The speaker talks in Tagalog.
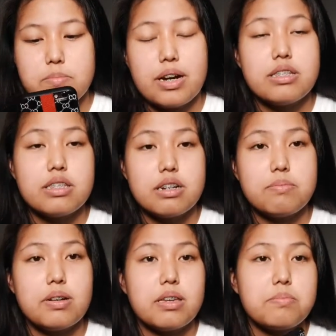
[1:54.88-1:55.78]
Paano daw
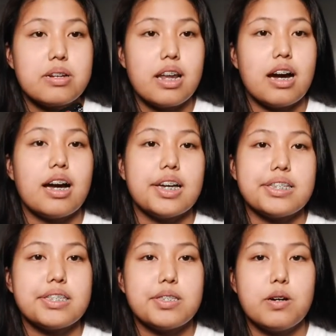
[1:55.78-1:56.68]
maging
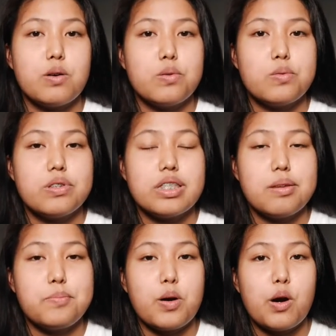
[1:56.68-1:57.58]
malakas? So,
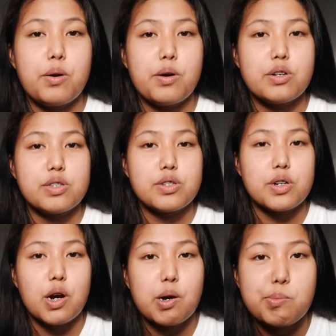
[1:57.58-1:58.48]
hindi po ako
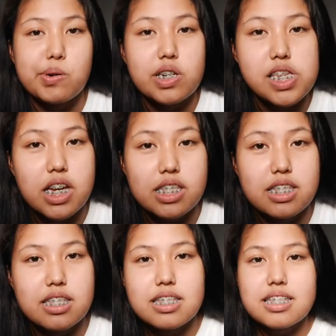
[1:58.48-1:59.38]
strong person.
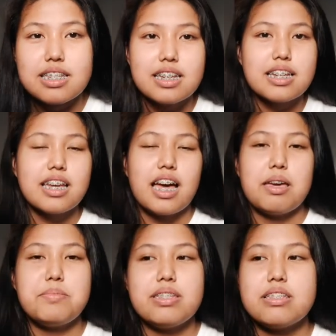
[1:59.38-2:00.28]

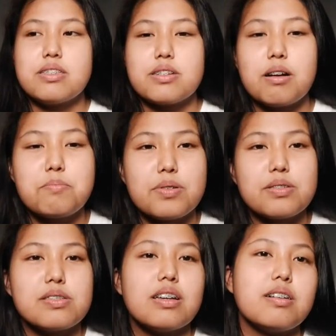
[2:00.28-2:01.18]
I mean, strong
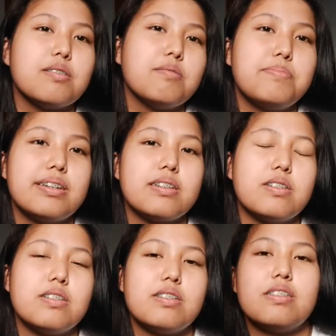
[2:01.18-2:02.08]
person ako,
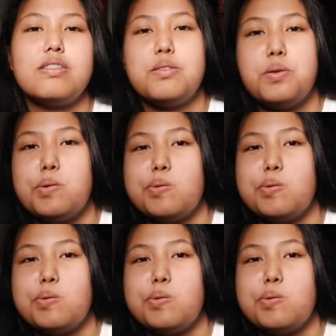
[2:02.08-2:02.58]
pero, you know,